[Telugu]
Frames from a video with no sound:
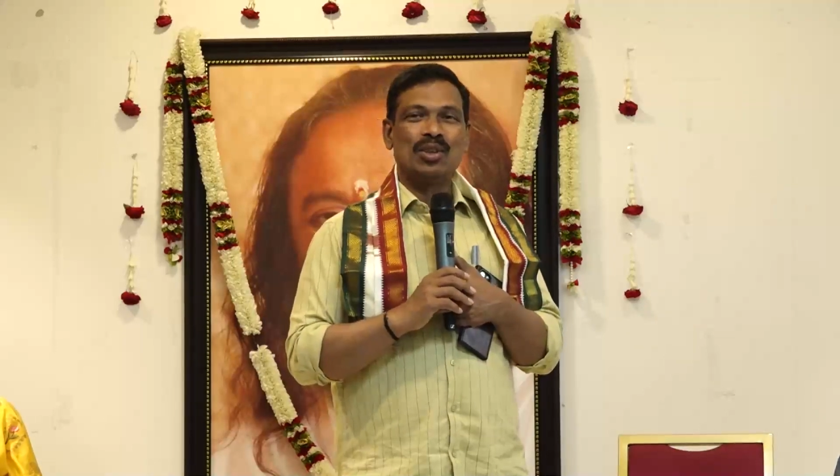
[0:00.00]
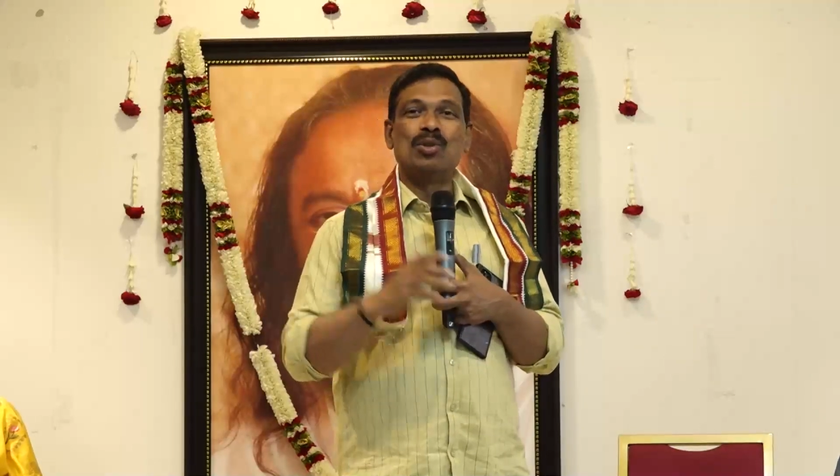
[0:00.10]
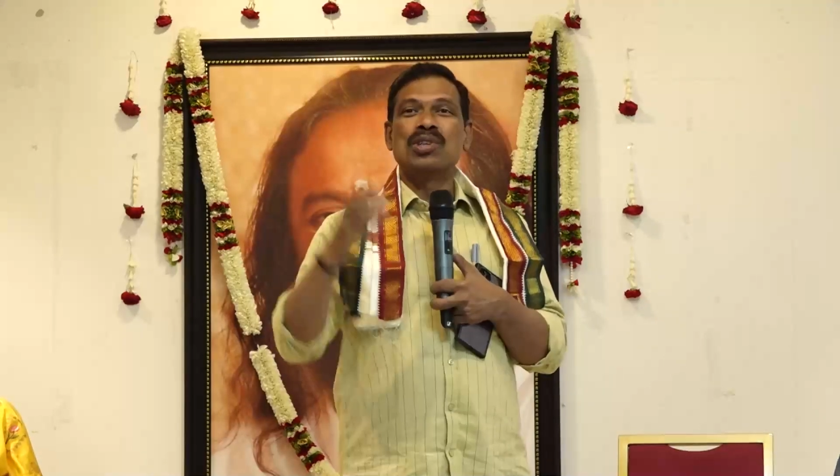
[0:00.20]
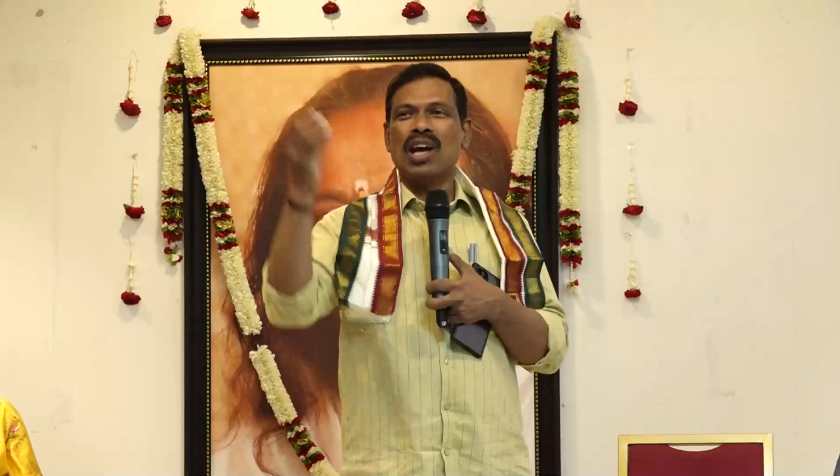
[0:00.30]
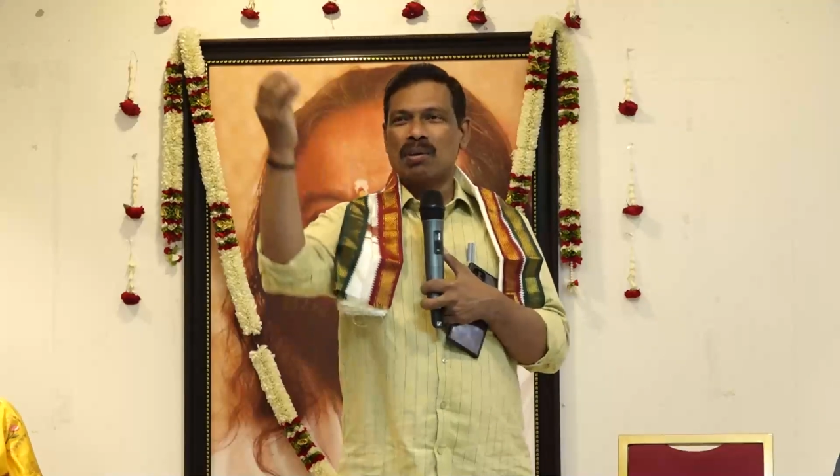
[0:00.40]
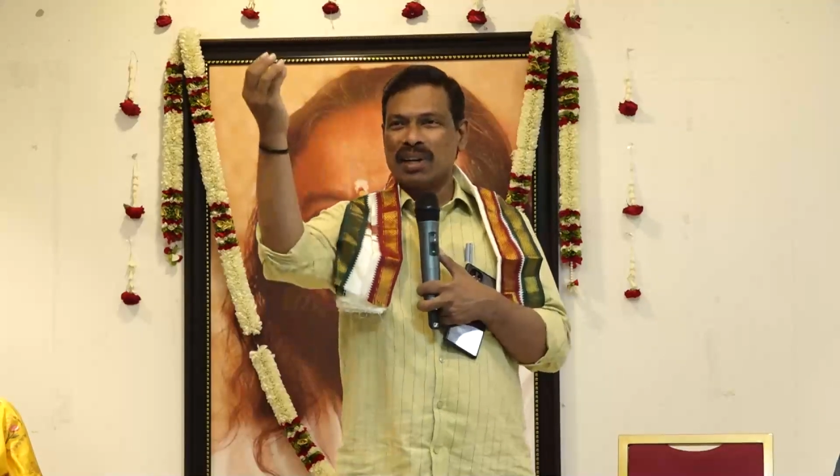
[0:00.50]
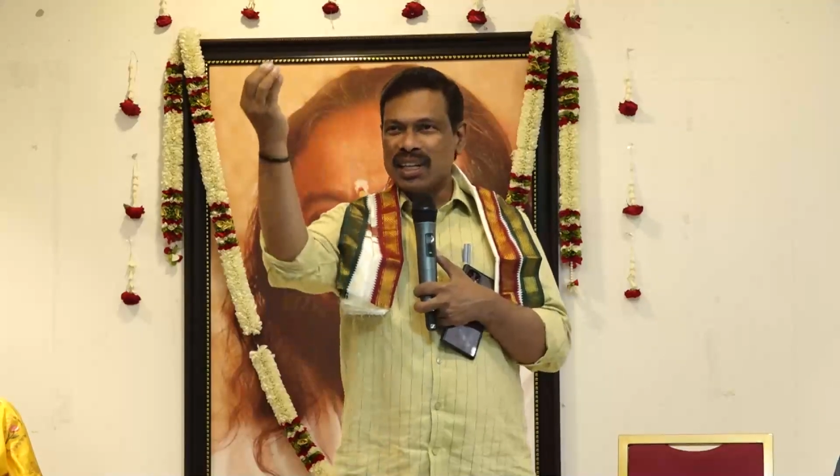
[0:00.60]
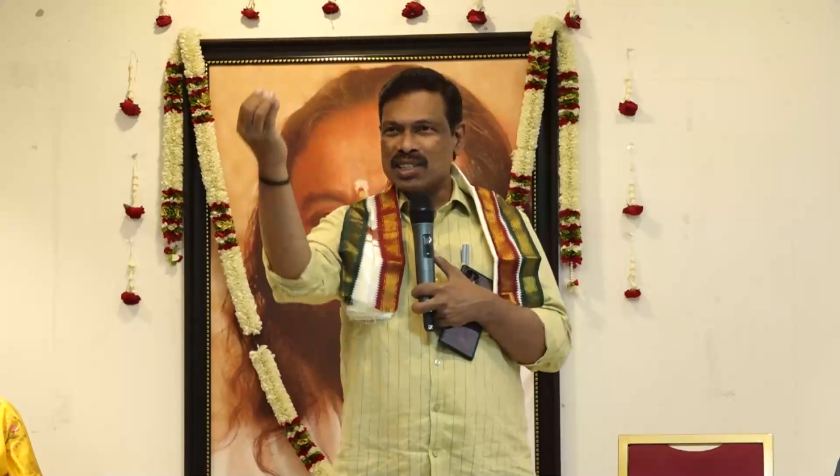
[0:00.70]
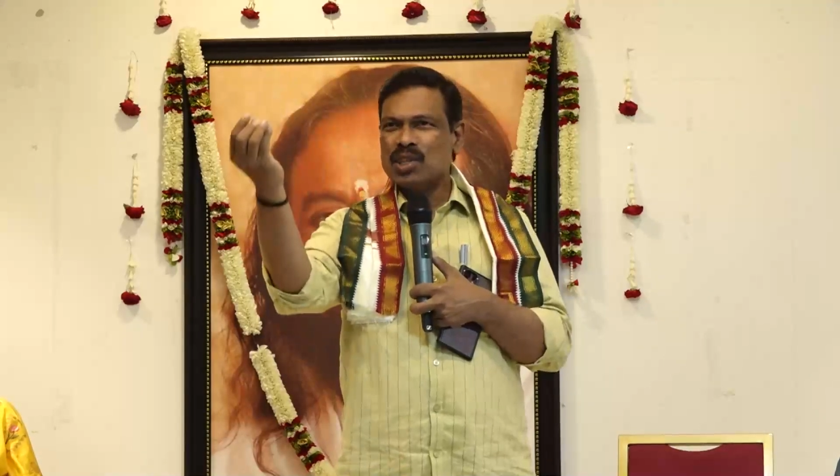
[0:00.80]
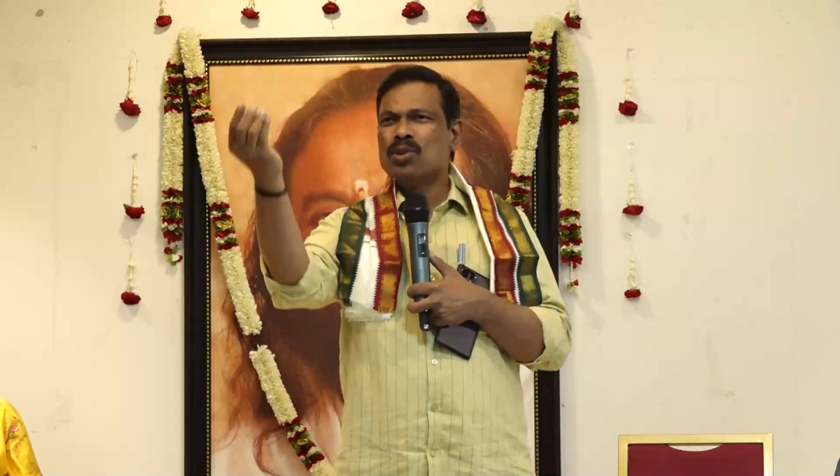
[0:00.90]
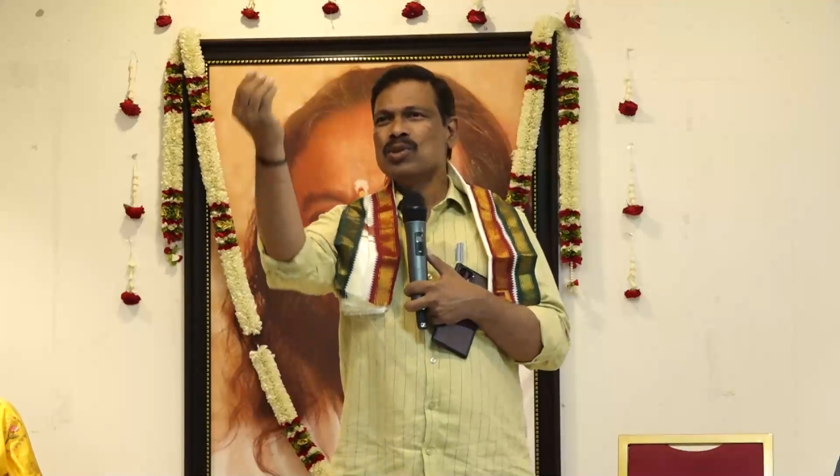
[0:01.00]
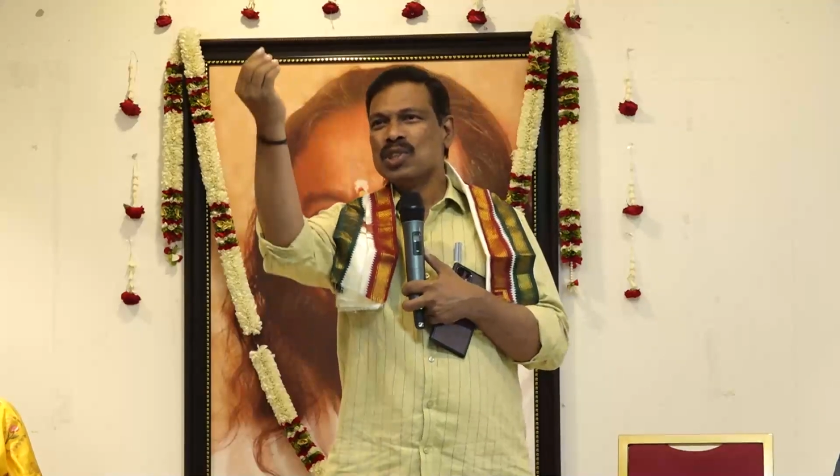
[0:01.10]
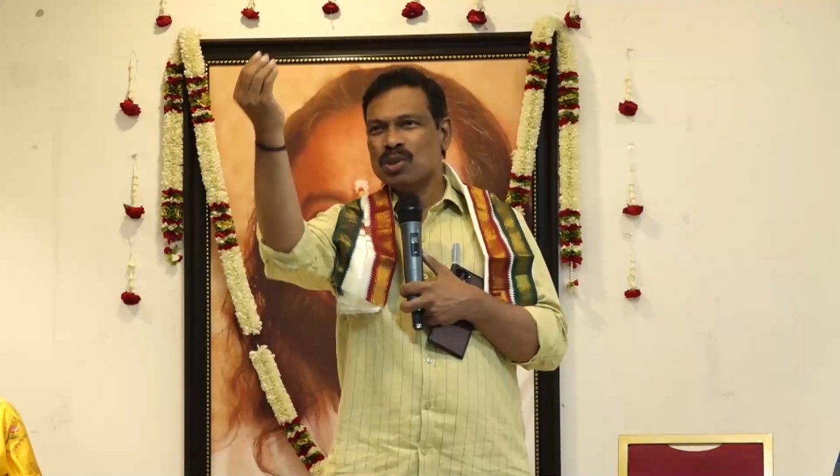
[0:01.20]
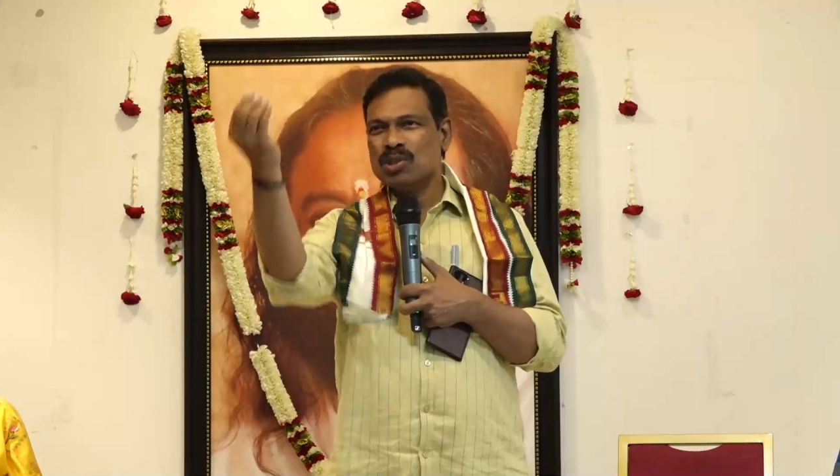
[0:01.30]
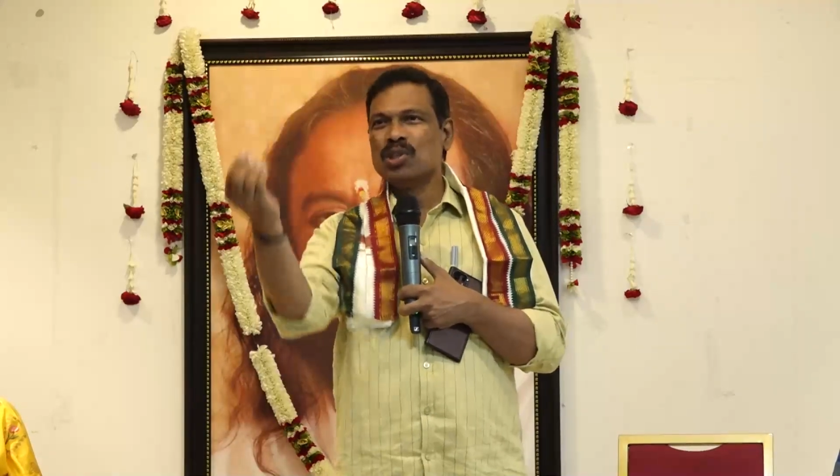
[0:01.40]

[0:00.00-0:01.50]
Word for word: తుషారం అంటే చిరు చిరు